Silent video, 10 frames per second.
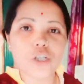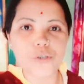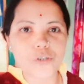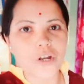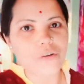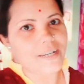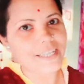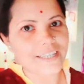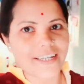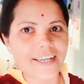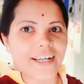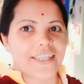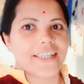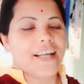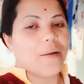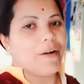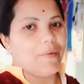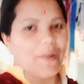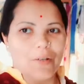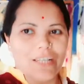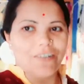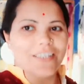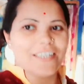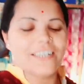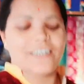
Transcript: তো চলো বাজার থেকে আসি তারপর আবার কথা হচ্ছে